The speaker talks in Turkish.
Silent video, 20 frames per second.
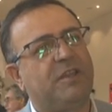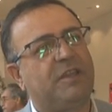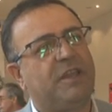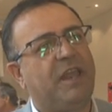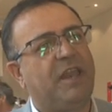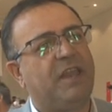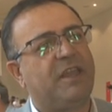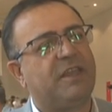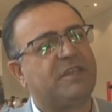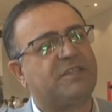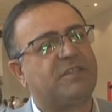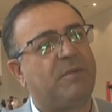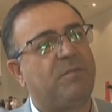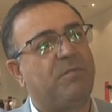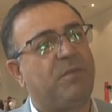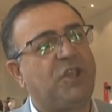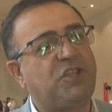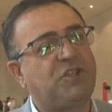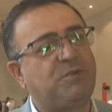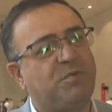neredeyse
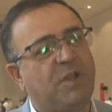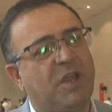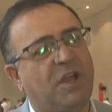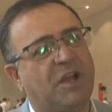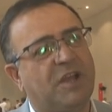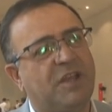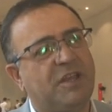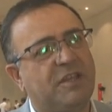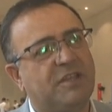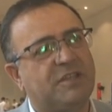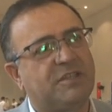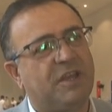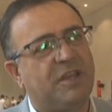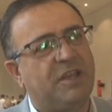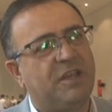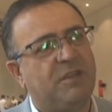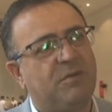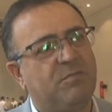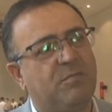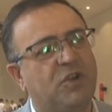5000'e yakın
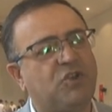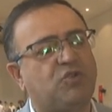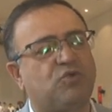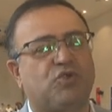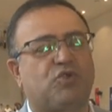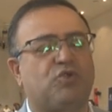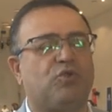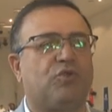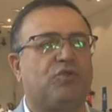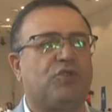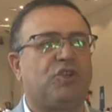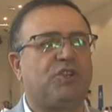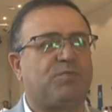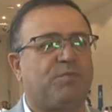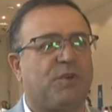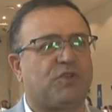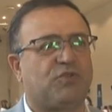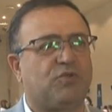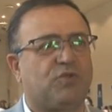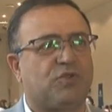insanın başvurusu oldu, iş
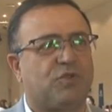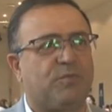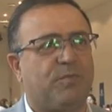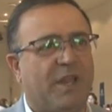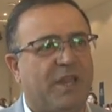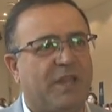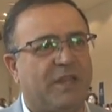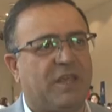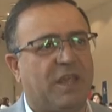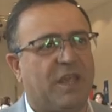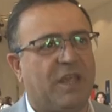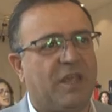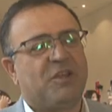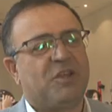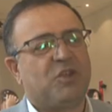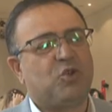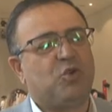başvurusu belediyeye.